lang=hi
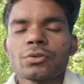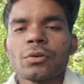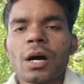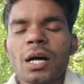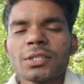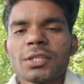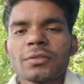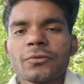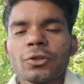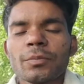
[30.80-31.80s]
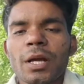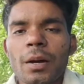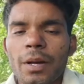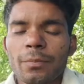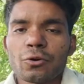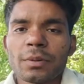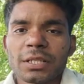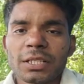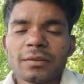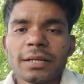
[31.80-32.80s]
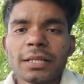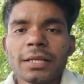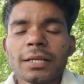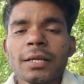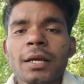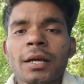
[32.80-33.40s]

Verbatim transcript: तो आज की इस वीडियो में हम आपको बताने वाले हैं